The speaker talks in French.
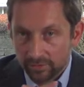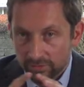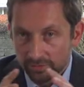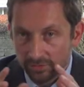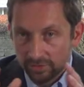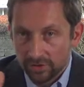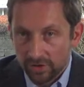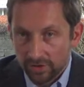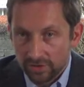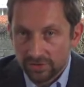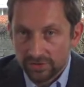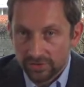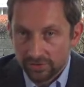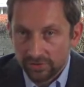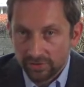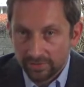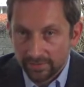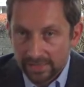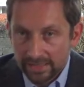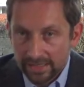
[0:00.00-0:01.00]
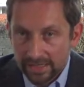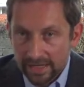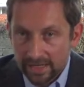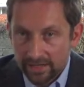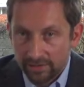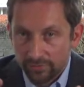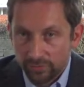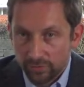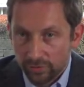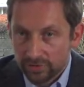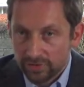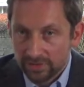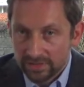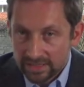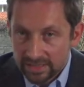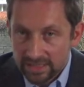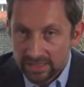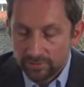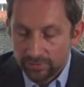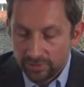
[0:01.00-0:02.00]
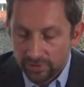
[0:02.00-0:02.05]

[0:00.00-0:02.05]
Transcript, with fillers: dans ce domaine-là, pour ce type